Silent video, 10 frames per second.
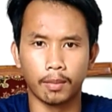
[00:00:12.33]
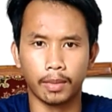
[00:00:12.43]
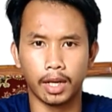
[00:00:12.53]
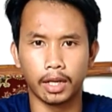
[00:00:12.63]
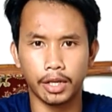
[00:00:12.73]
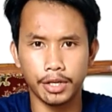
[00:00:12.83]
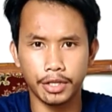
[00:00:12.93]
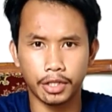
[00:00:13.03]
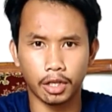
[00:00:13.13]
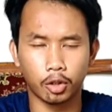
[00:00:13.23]
Kembali lagi
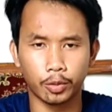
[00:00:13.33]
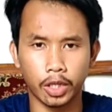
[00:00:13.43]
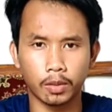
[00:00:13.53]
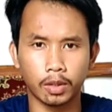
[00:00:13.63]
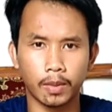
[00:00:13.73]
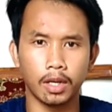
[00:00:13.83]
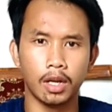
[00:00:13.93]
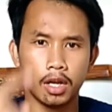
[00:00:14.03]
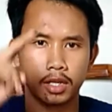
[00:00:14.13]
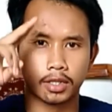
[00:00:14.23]
di channel YouTube saya,
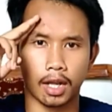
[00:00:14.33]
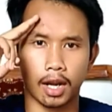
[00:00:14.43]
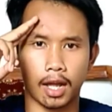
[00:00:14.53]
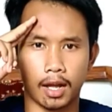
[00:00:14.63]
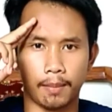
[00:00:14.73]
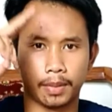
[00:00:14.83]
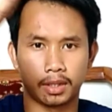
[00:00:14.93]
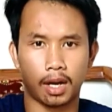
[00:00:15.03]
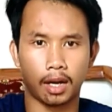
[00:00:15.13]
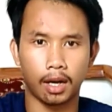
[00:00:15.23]
teman-teman. Salam
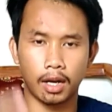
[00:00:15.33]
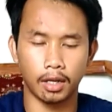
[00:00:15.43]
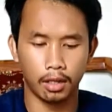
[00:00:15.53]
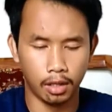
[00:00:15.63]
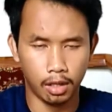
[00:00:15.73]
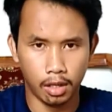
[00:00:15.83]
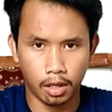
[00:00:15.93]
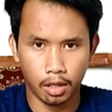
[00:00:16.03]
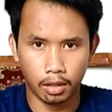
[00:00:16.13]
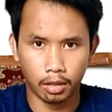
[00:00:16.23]
peternakan.
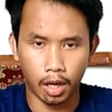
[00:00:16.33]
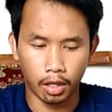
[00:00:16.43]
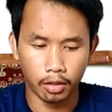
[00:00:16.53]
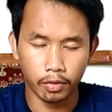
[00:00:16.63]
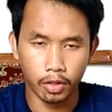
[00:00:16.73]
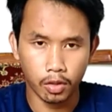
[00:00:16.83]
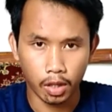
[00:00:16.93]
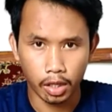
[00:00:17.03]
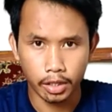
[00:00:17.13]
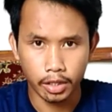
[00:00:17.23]
Nah, di video
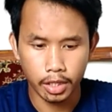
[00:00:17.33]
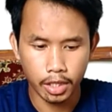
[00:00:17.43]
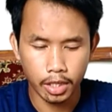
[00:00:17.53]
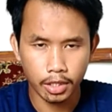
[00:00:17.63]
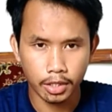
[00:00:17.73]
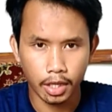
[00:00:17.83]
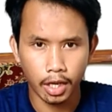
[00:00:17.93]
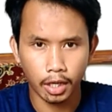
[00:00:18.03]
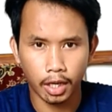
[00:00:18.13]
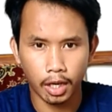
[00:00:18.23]
kali ini
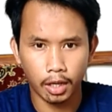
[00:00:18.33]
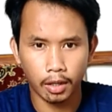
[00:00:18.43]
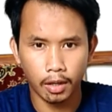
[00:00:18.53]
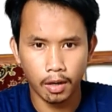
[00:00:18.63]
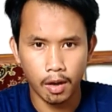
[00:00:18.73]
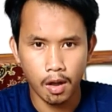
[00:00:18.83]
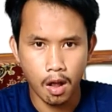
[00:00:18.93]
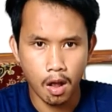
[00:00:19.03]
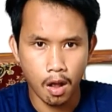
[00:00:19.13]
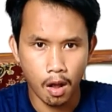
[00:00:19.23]
saya akan
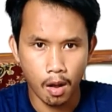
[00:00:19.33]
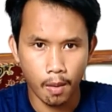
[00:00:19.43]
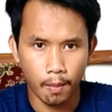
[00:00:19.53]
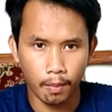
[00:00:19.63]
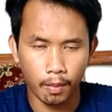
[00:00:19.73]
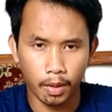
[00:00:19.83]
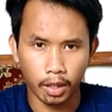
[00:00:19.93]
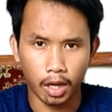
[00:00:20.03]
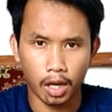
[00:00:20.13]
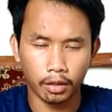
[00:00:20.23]

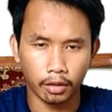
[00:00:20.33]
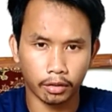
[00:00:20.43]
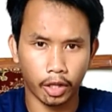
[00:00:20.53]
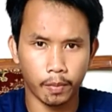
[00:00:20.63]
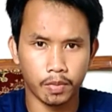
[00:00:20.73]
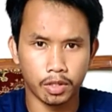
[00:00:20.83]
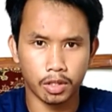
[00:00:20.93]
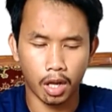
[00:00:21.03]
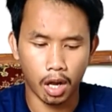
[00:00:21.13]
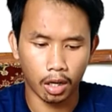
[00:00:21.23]
memberikan
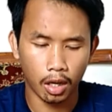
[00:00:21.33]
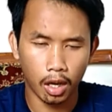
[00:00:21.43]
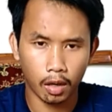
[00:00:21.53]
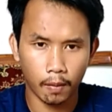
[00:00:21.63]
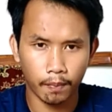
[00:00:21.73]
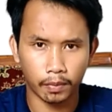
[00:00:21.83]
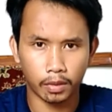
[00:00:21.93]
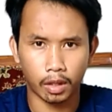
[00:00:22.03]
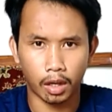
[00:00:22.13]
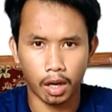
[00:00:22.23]
tips agar
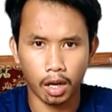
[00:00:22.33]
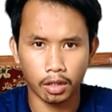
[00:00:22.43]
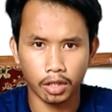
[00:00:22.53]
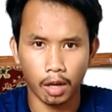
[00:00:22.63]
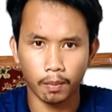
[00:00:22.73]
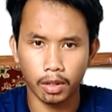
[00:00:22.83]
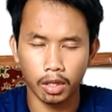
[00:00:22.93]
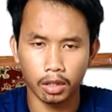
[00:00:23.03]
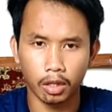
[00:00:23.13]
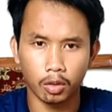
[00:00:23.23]
ternak sapi
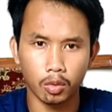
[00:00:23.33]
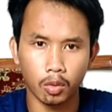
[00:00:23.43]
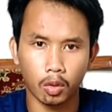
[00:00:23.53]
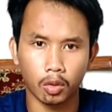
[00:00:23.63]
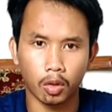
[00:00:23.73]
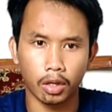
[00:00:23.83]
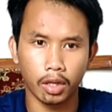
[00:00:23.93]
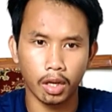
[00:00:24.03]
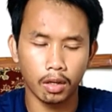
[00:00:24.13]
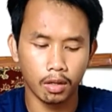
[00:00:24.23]
kita itu
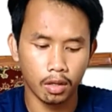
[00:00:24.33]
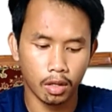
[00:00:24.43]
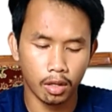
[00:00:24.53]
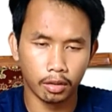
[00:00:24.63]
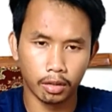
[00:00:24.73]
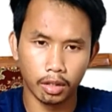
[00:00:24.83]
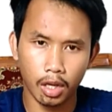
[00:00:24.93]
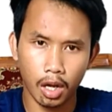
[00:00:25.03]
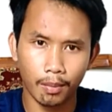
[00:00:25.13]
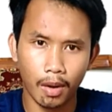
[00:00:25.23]
kotorannya
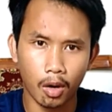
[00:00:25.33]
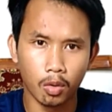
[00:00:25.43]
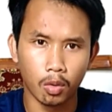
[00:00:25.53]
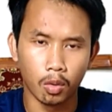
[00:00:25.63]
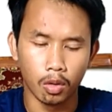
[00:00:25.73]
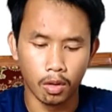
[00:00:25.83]
tidak bau.